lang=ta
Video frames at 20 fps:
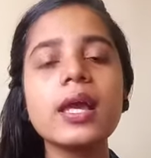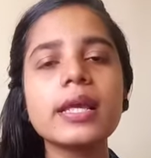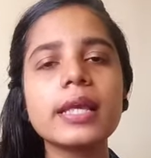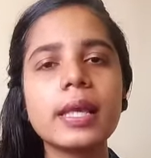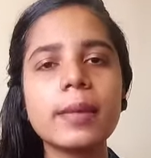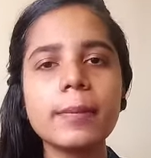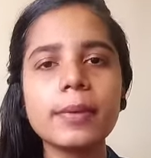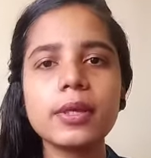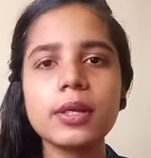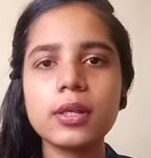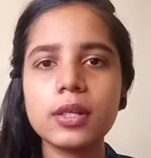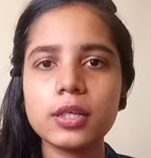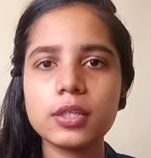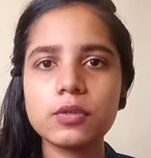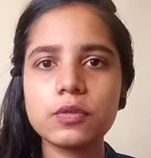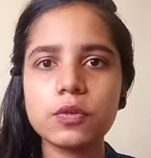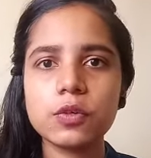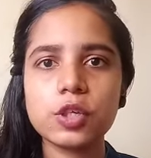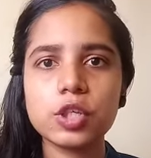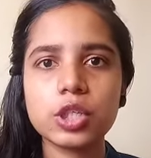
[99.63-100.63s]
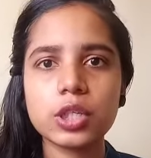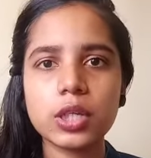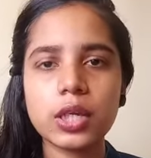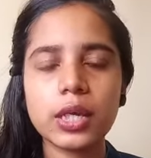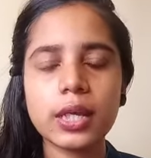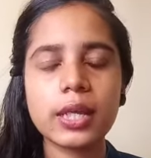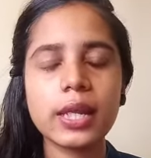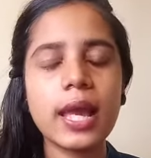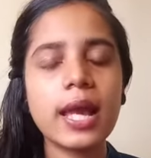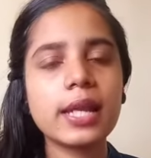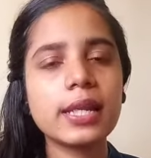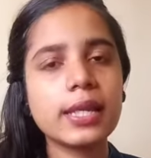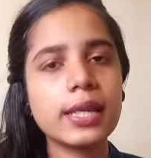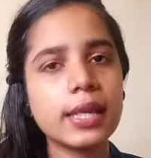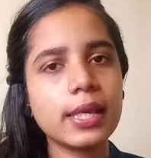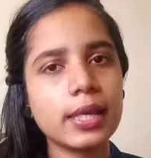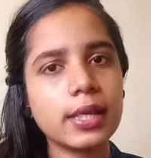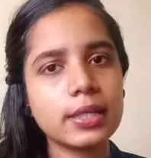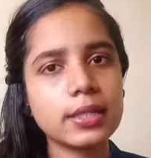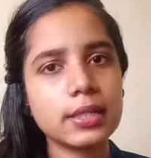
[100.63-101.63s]
கெமிக்கல் எக்ஸ்போலேஷனாக என்ன அண்ட்
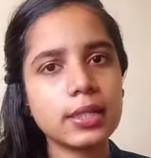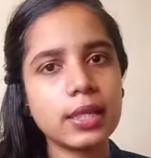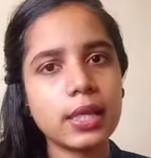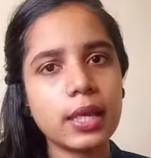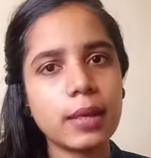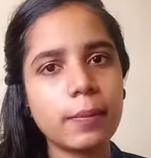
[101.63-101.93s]
ஏஹெச்ஏ